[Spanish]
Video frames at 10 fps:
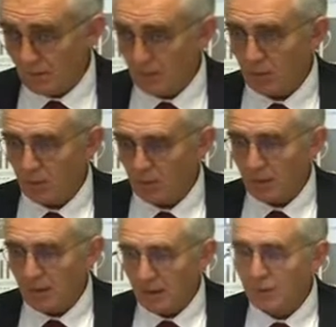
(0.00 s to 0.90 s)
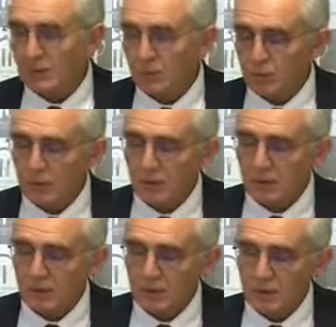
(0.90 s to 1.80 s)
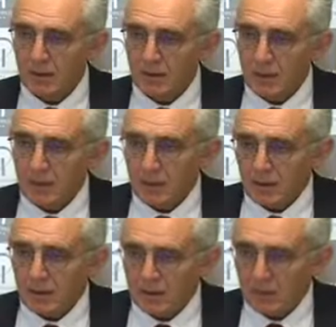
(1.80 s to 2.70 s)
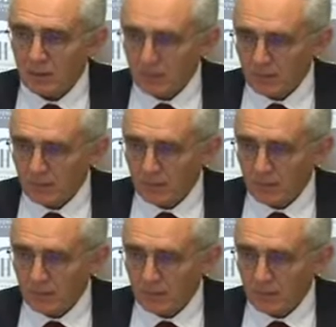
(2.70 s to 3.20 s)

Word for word: con lo cual es importante esta inyección.